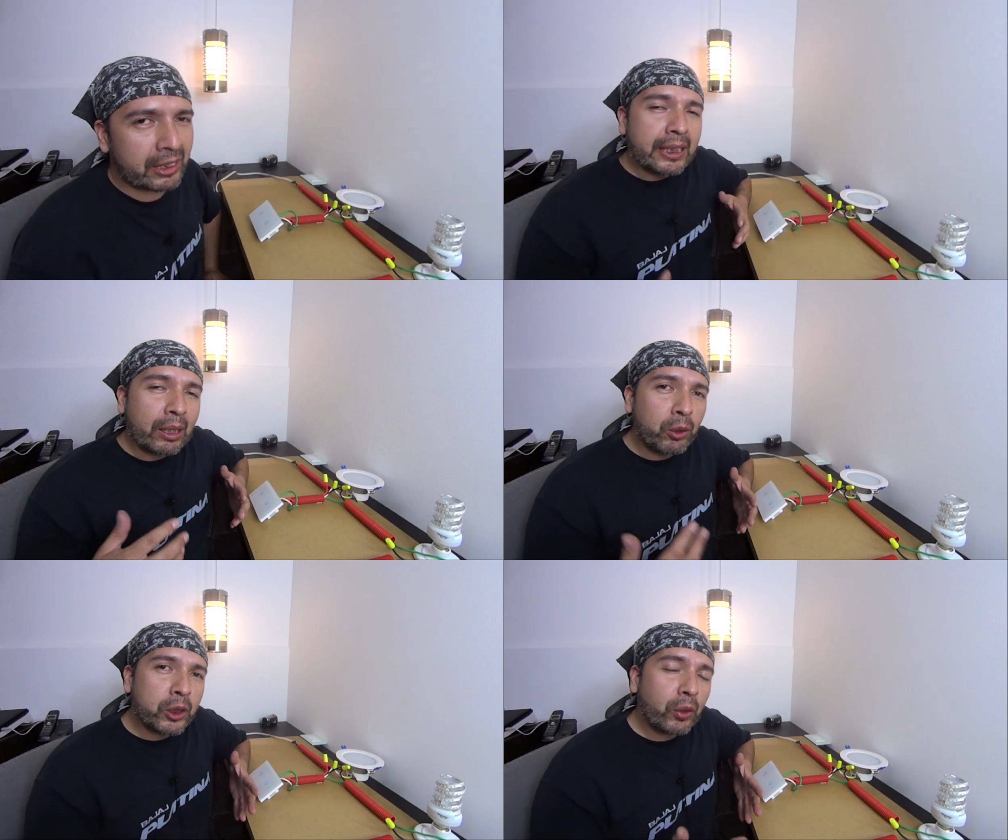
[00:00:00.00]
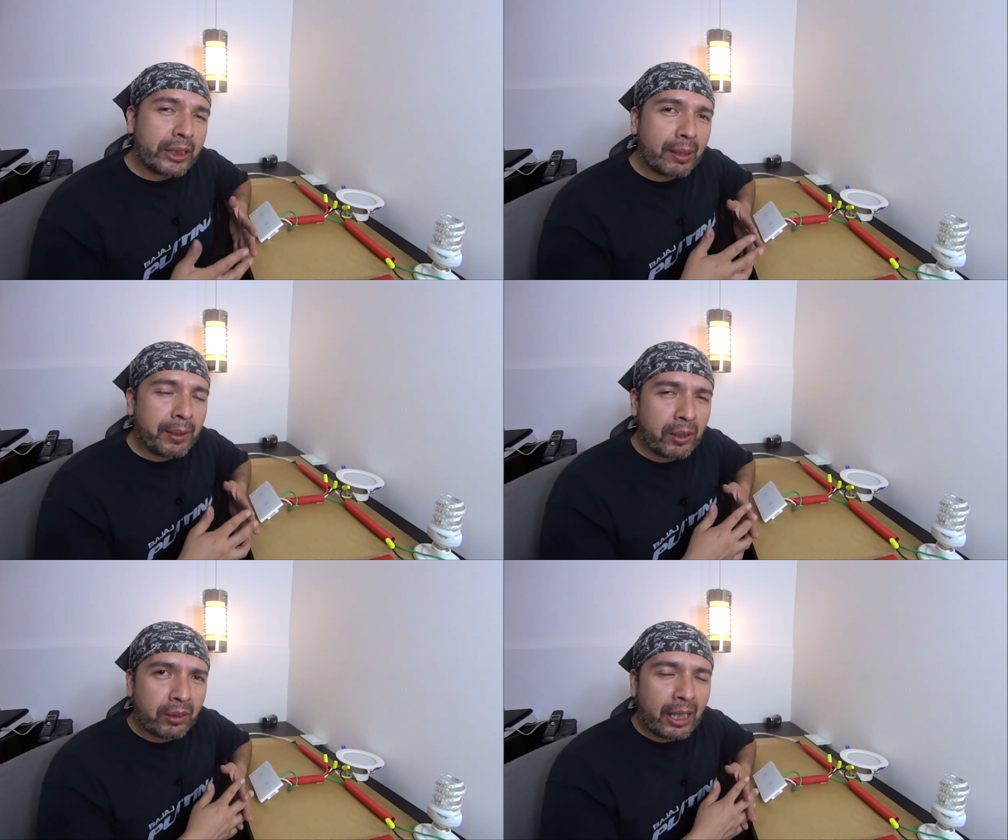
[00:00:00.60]
Si te gustó este
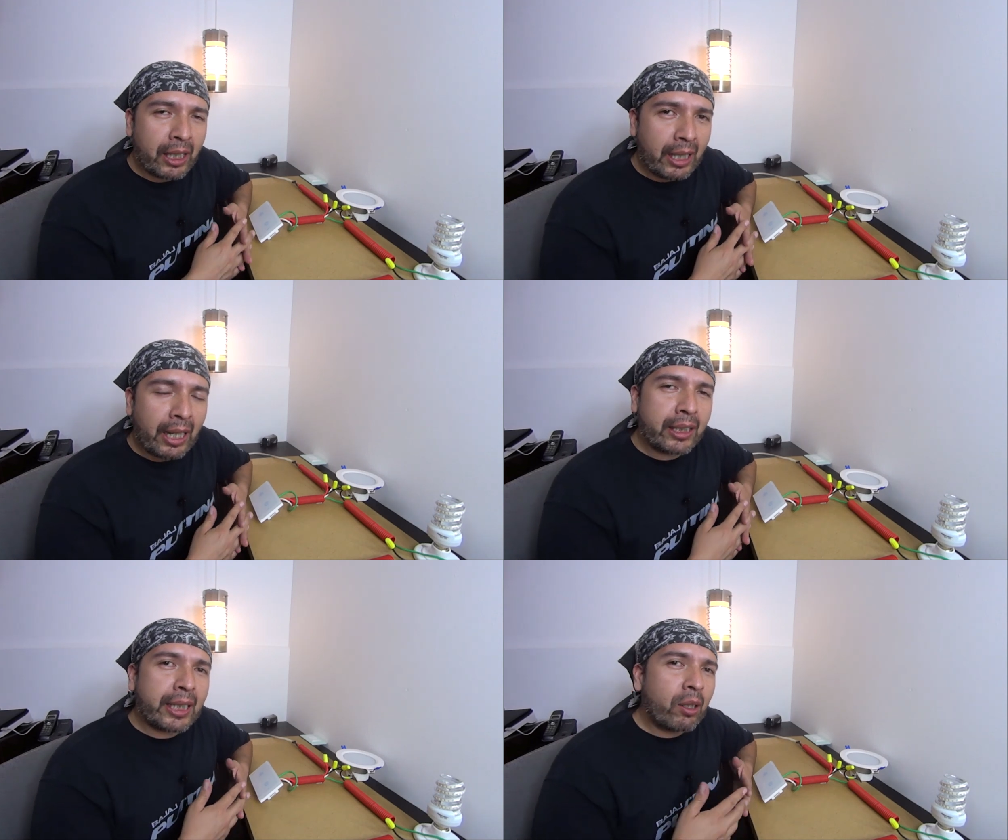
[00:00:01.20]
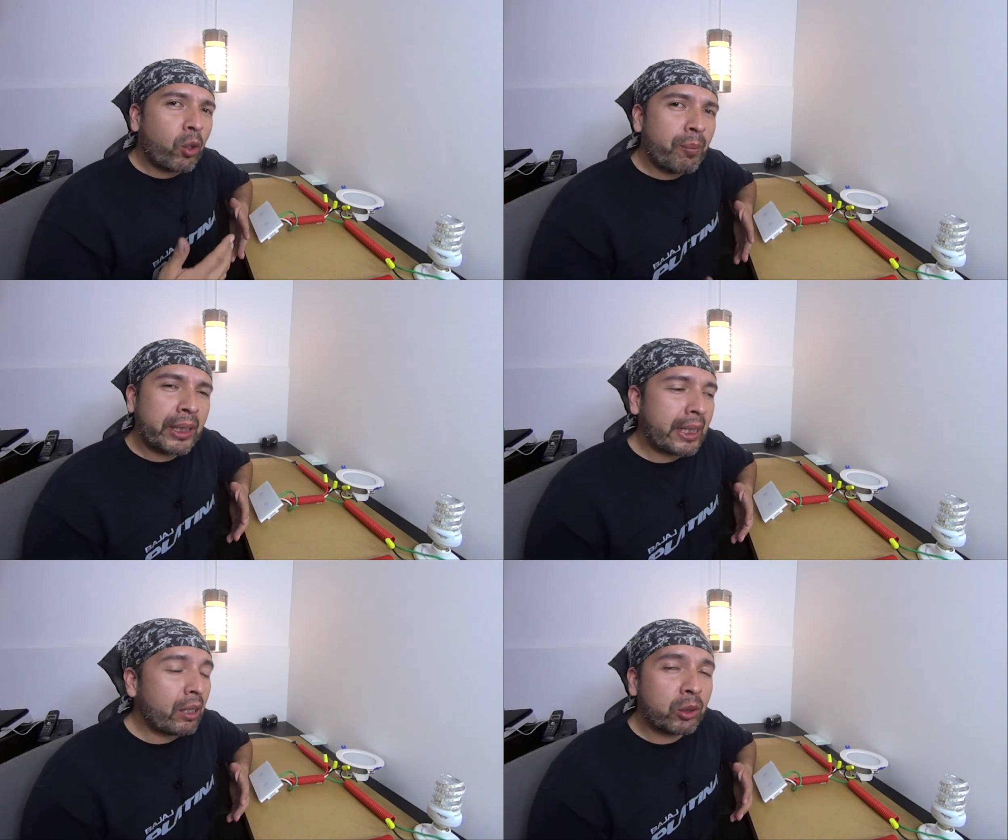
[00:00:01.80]
video, dale like, deja un
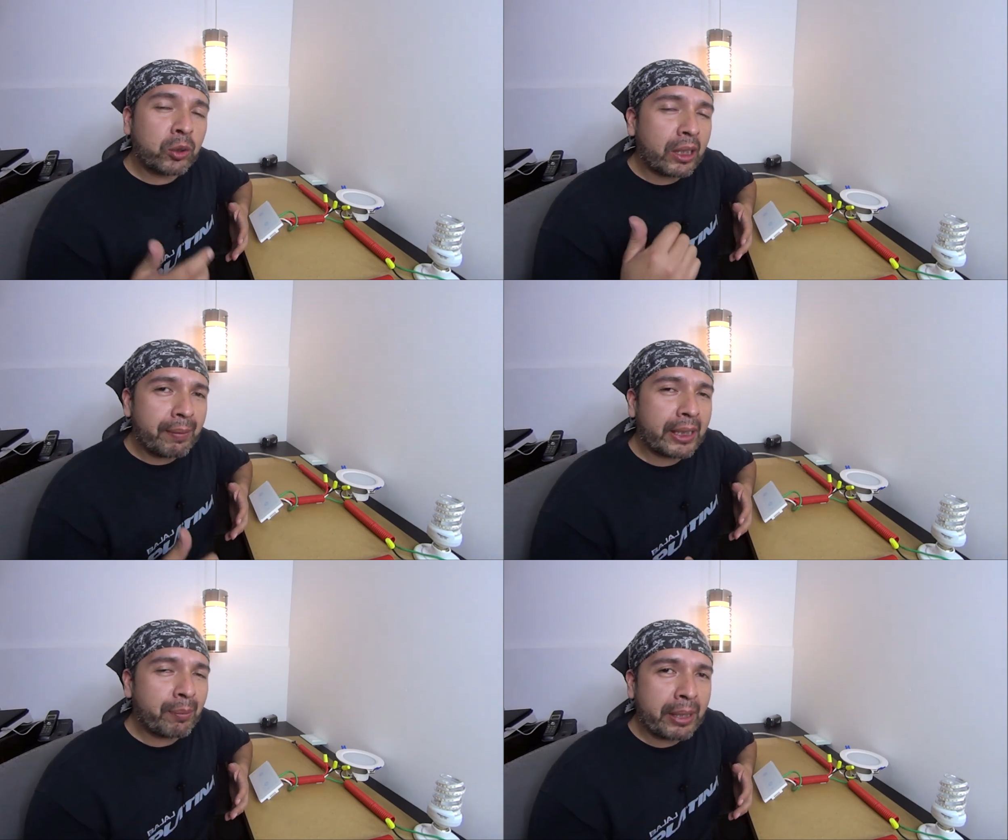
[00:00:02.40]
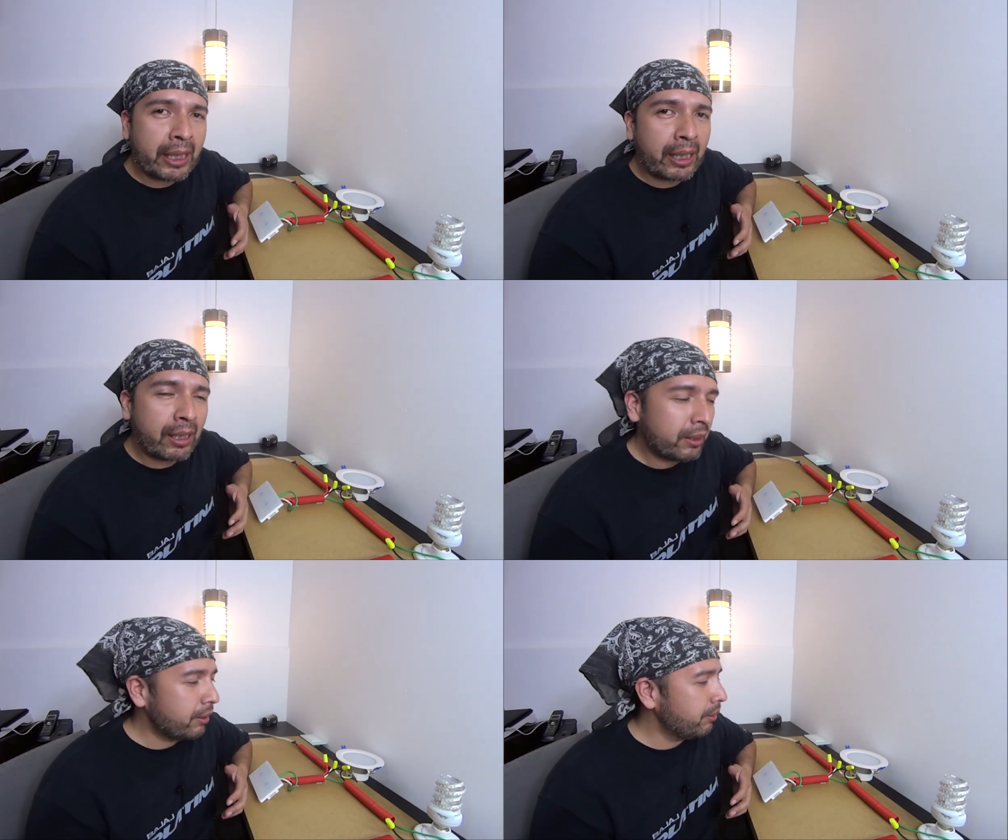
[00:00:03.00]
comentario y suscríbete a mi canal